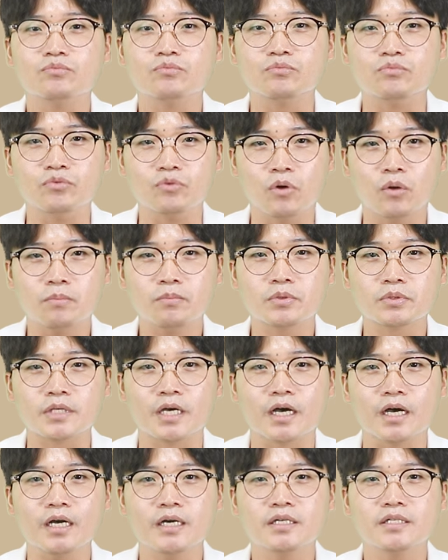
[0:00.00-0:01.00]

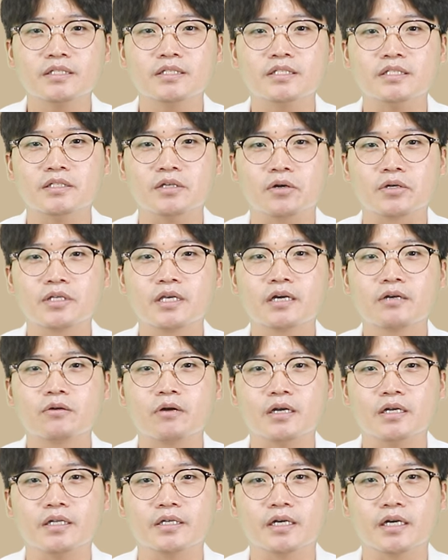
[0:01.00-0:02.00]
무엇보다 이 영양
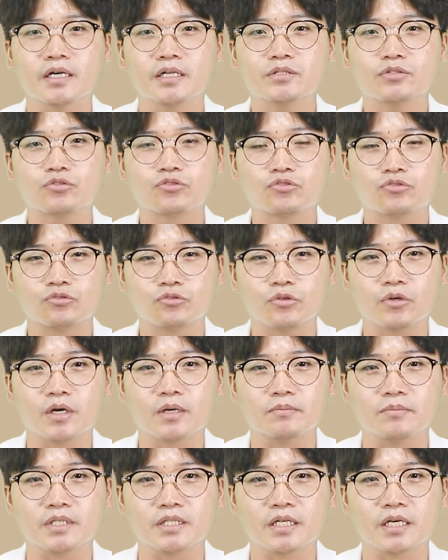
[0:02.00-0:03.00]
관리가
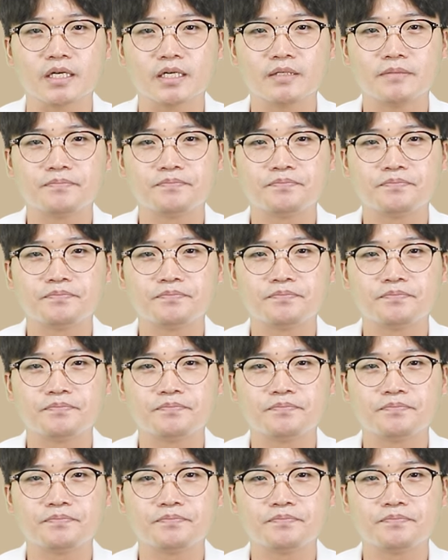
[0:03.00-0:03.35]
중요합니다.